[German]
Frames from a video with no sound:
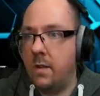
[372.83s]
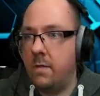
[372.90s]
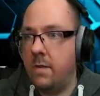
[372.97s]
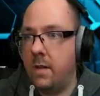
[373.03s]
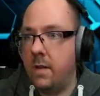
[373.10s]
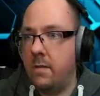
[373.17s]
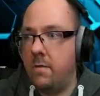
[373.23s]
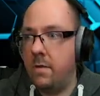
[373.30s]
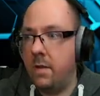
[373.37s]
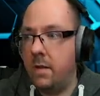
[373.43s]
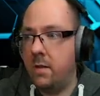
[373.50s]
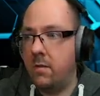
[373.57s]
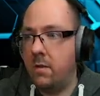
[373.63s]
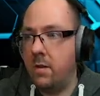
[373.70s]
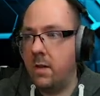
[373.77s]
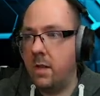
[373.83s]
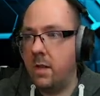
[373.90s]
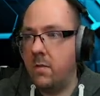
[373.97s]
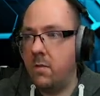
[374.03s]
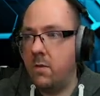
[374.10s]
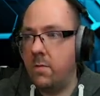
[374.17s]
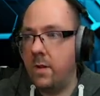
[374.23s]
weil wir sind so gleich
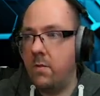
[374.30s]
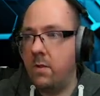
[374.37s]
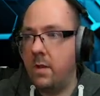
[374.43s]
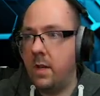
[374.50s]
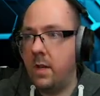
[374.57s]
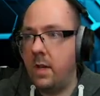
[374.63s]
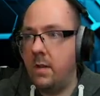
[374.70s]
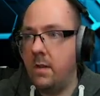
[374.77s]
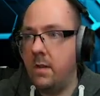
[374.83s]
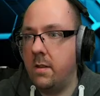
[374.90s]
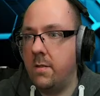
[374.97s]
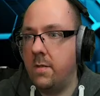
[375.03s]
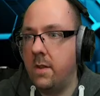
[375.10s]
tot, wenn uns hier alles trifft.